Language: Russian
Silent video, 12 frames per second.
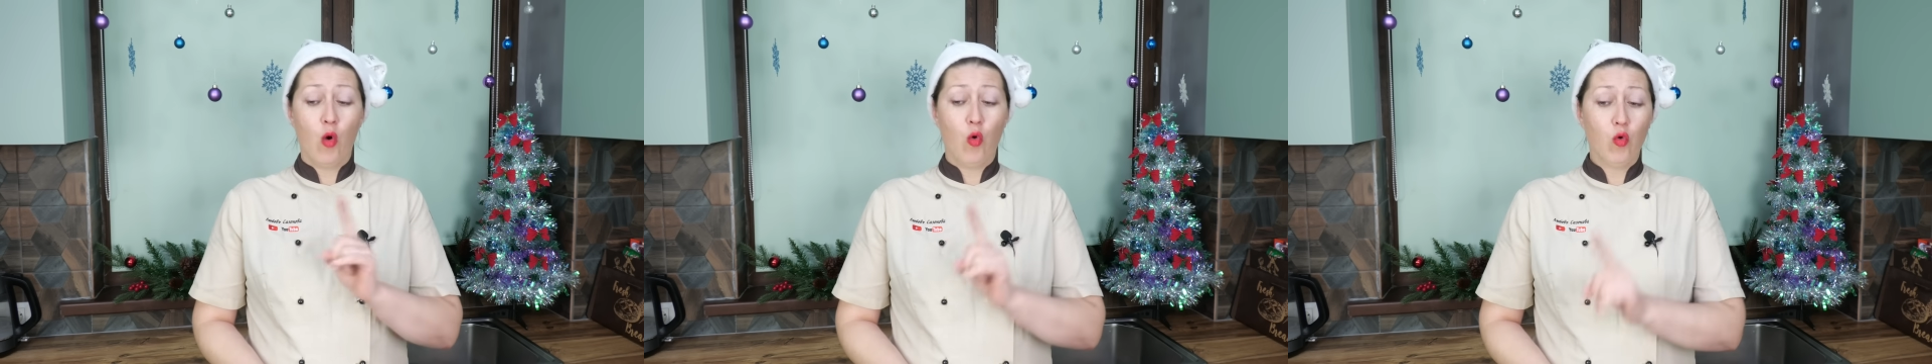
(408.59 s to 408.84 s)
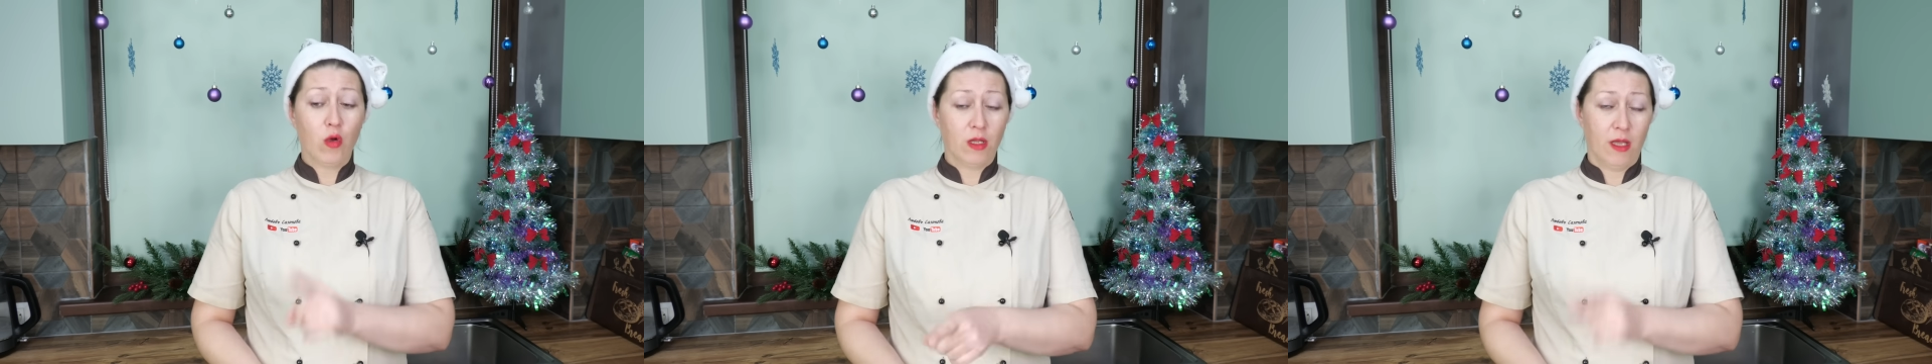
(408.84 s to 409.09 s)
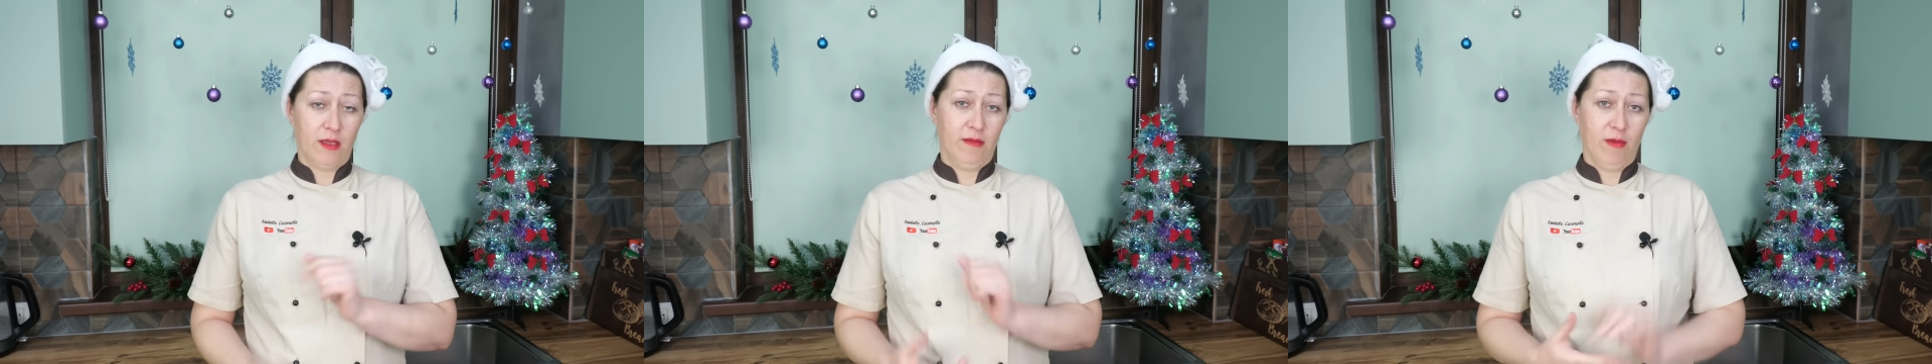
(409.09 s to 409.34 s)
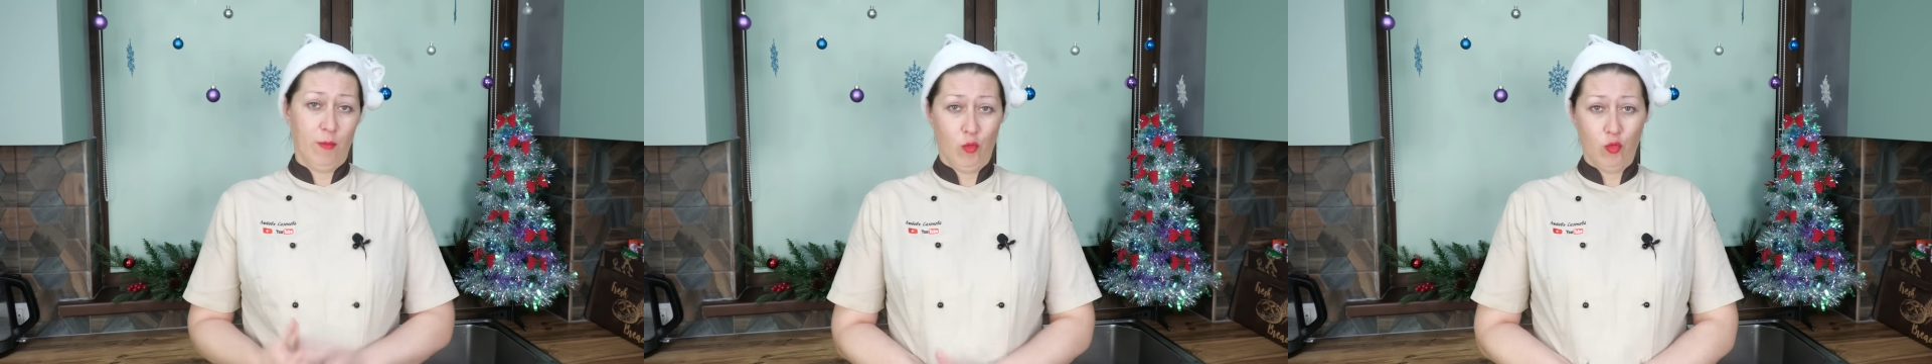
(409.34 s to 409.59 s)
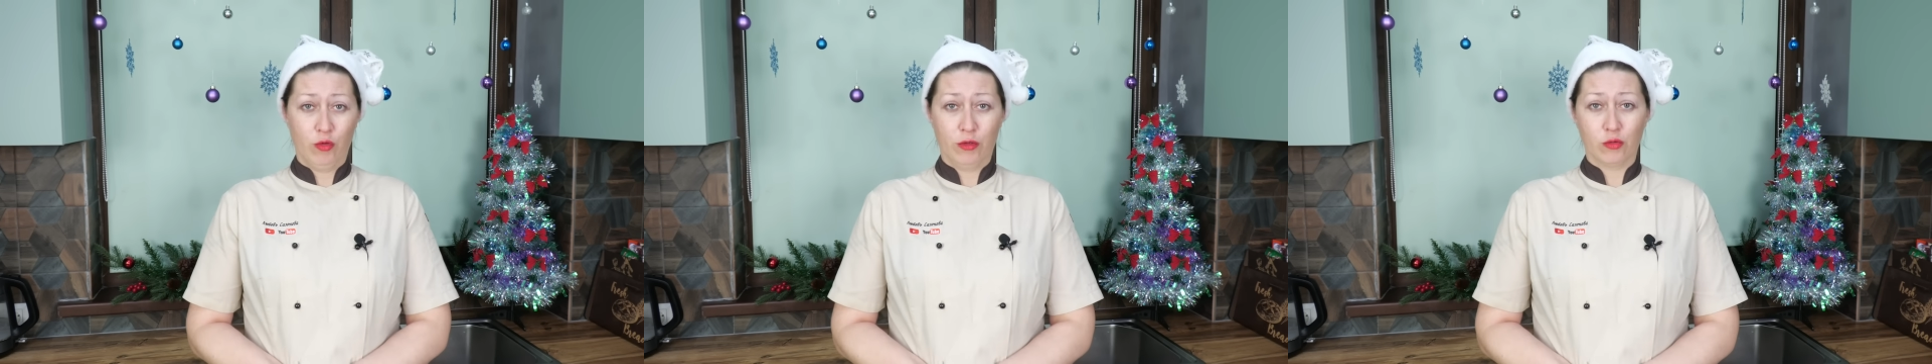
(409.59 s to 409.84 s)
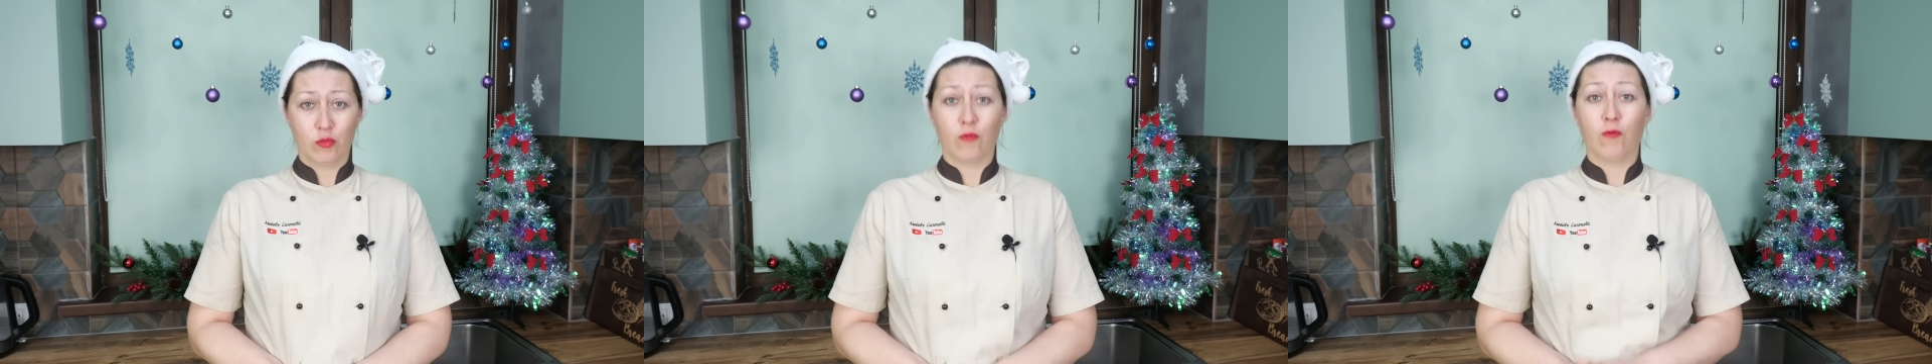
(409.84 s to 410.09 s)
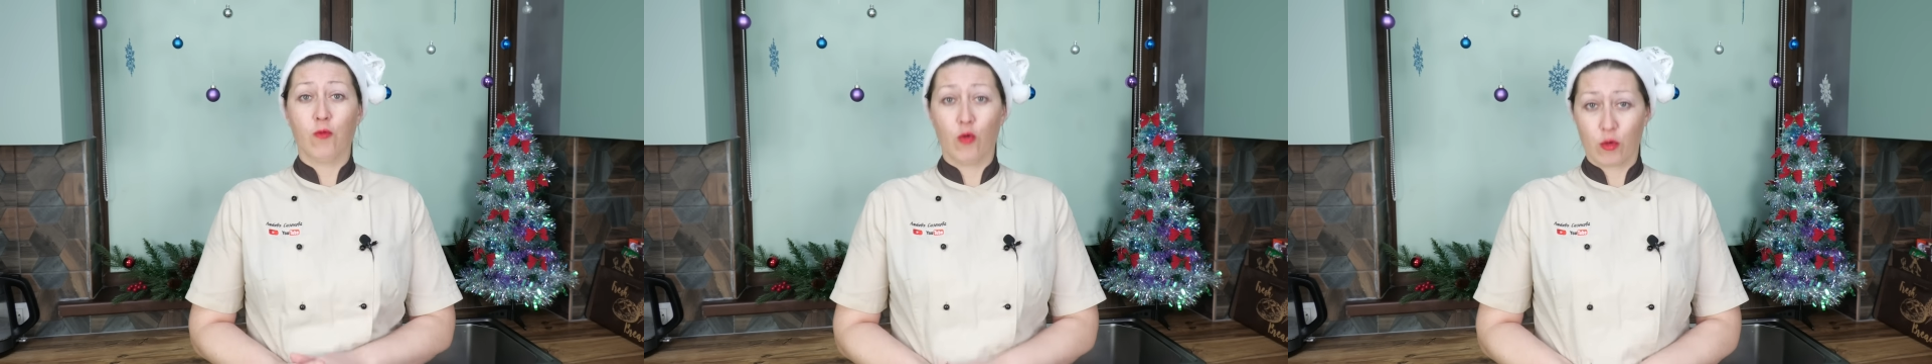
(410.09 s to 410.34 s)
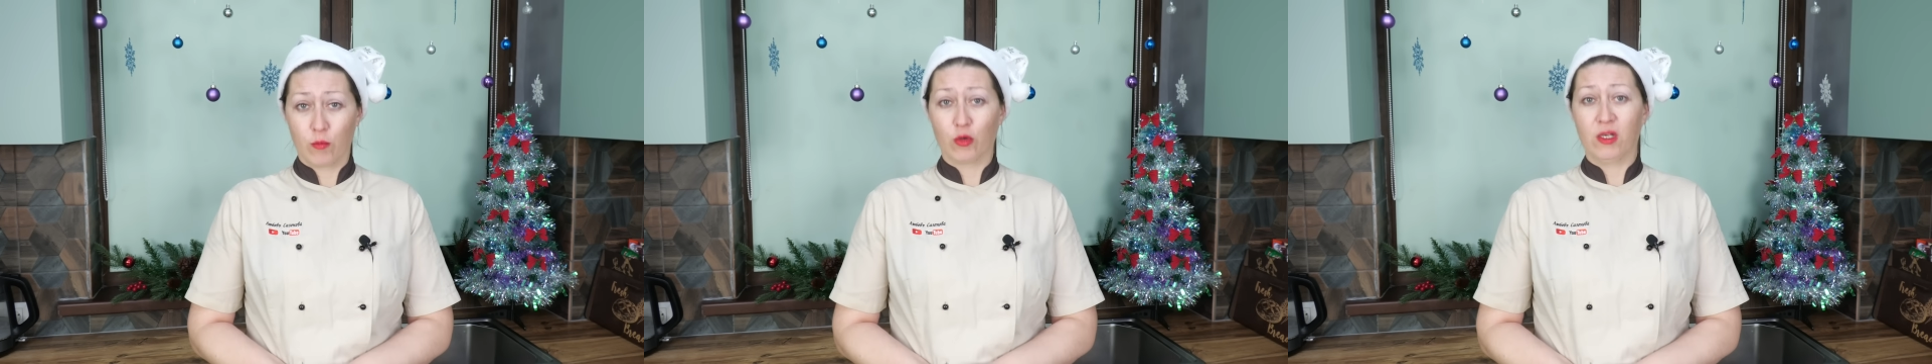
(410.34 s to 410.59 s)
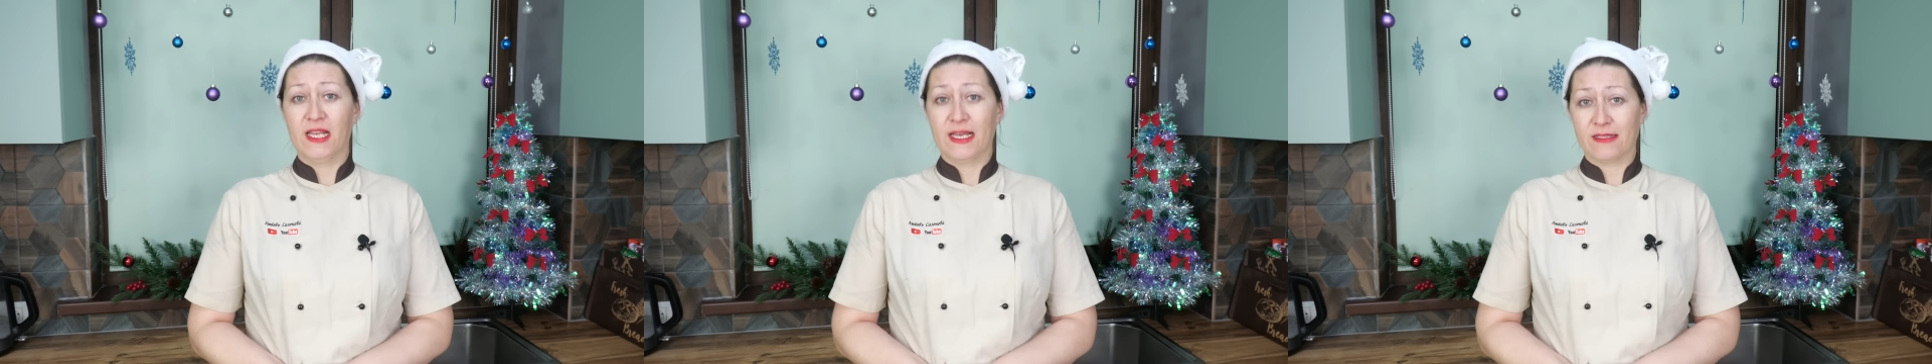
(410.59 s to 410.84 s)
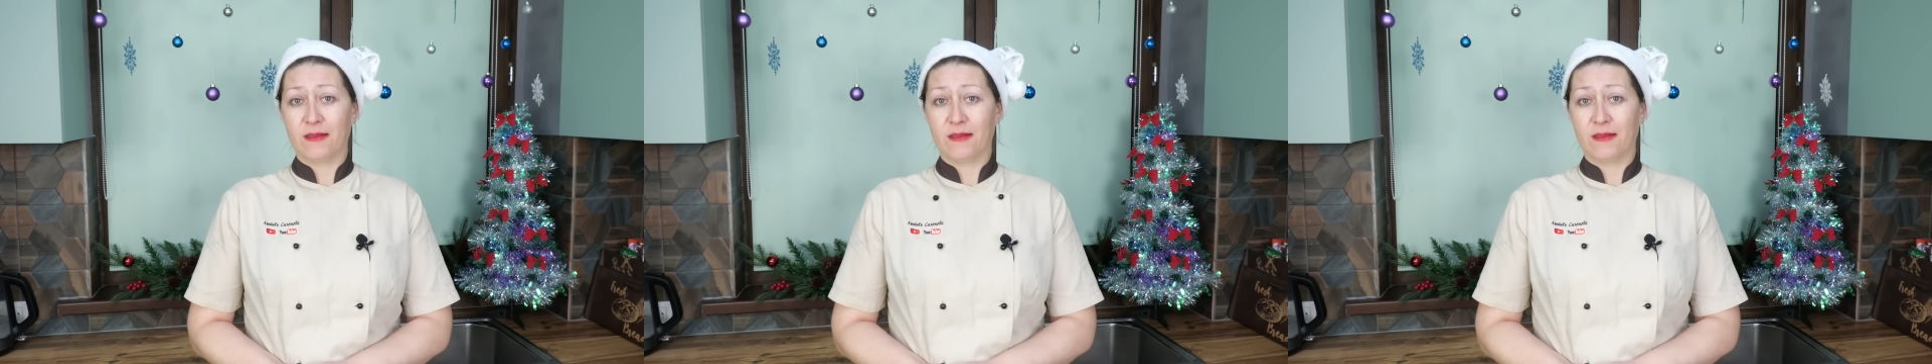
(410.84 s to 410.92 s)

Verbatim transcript: Укладываем курицу в форму для